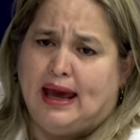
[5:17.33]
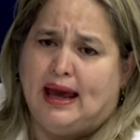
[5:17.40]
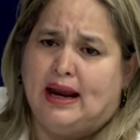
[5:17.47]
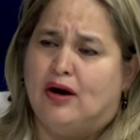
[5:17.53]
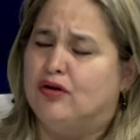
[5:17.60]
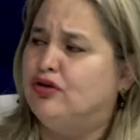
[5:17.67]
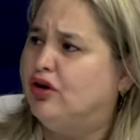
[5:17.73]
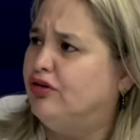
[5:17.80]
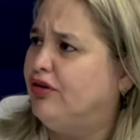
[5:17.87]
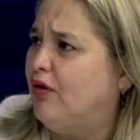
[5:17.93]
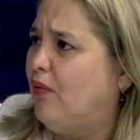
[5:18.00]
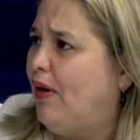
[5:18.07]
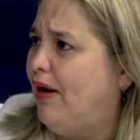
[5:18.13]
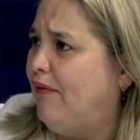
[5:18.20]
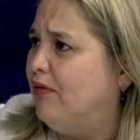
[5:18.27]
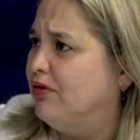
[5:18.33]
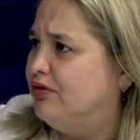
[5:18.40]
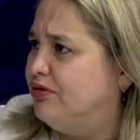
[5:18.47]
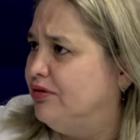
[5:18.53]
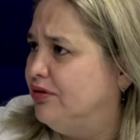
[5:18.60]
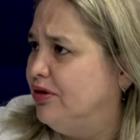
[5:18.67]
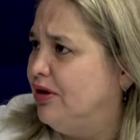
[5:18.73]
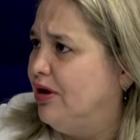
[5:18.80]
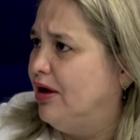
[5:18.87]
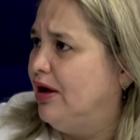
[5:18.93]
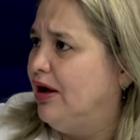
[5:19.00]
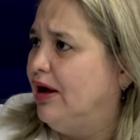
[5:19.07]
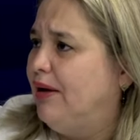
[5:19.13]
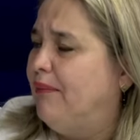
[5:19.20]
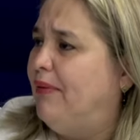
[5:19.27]
Eh, los 12 huevos. Sí, sí,
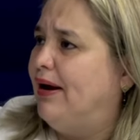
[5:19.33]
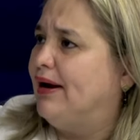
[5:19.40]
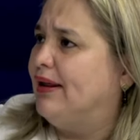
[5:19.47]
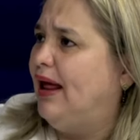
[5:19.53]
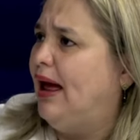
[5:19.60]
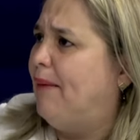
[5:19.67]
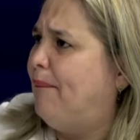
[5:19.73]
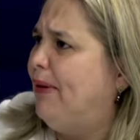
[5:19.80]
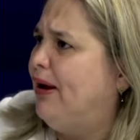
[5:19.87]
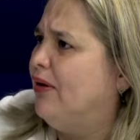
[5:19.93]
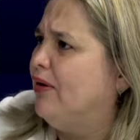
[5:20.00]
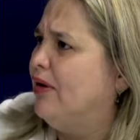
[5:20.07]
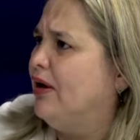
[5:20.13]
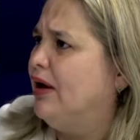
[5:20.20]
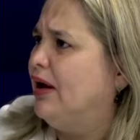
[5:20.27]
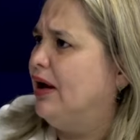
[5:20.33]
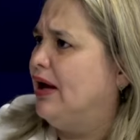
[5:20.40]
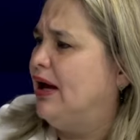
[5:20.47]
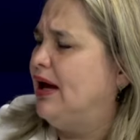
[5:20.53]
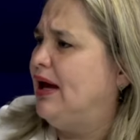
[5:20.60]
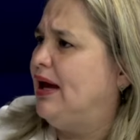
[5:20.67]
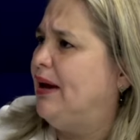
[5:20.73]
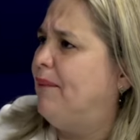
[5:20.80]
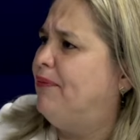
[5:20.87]
sí, sí. ¿Verdad? Y las tortillas y, todo